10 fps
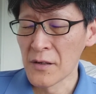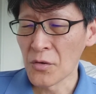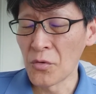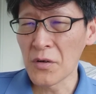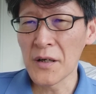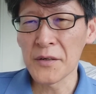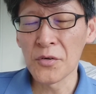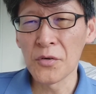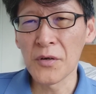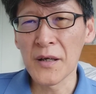今回
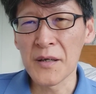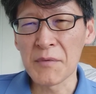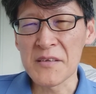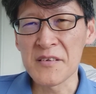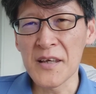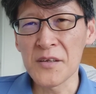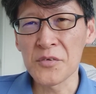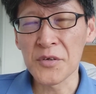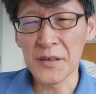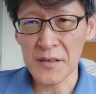の、えー、事件
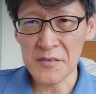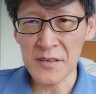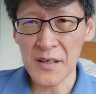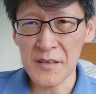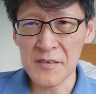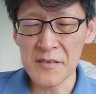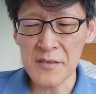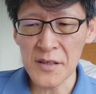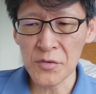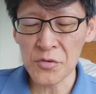というかですね実
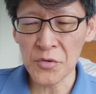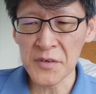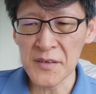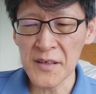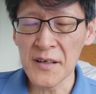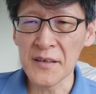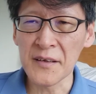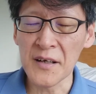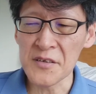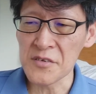際のその規定違反
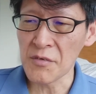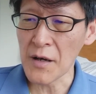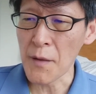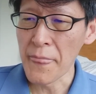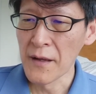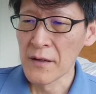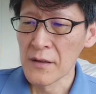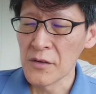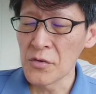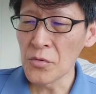に関しては
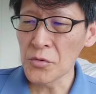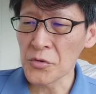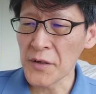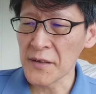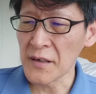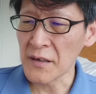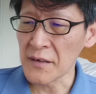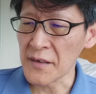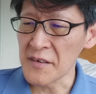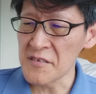今日のね、なん
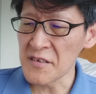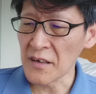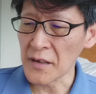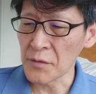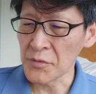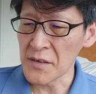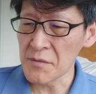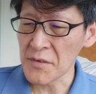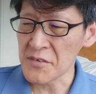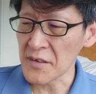かね、記事なんかでも出
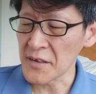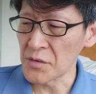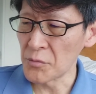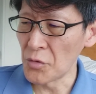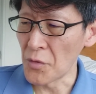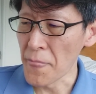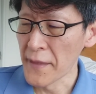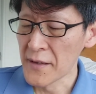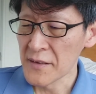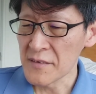てましたけども、
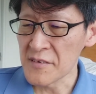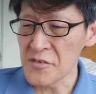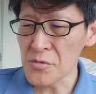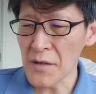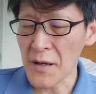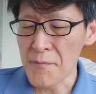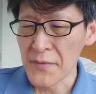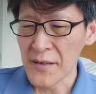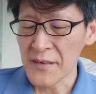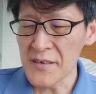実は
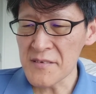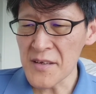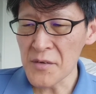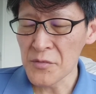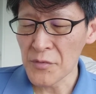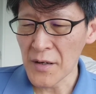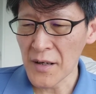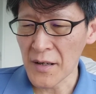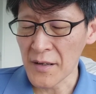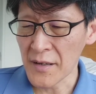以前
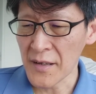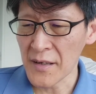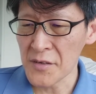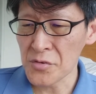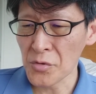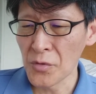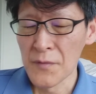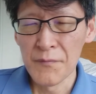は、えー、その、